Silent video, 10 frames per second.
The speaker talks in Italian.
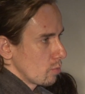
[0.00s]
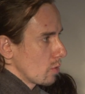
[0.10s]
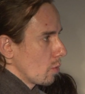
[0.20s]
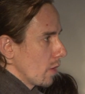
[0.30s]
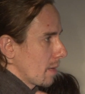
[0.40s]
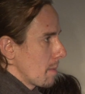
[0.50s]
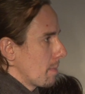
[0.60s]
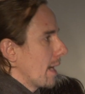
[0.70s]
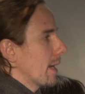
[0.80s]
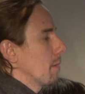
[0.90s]
tutto quello che mi
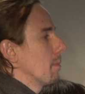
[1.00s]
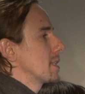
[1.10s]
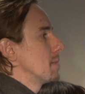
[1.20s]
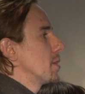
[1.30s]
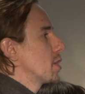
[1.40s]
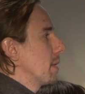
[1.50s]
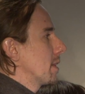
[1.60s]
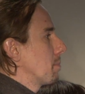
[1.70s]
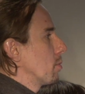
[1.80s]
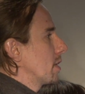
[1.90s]
pare, ma
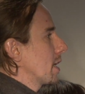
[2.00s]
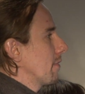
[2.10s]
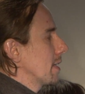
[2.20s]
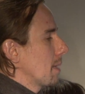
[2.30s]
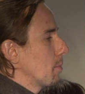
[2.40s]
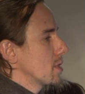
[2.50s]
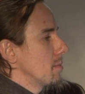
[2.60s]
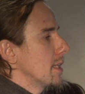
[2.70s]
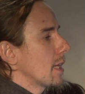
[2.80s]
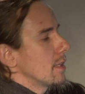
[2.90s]
semplicemente poter avere la
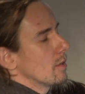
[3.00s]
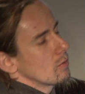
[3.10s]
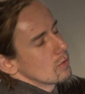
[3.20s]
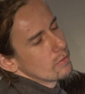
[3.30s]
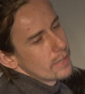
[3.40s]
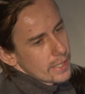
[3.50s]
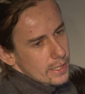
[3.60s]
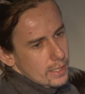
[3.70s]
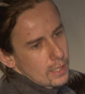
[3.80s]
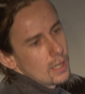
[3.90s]
possibilità di non
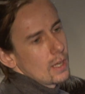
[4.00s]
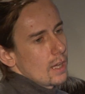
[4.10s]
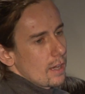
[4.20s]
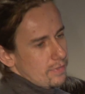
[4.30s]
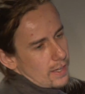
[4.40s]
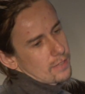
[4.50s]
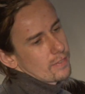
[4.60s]
dover far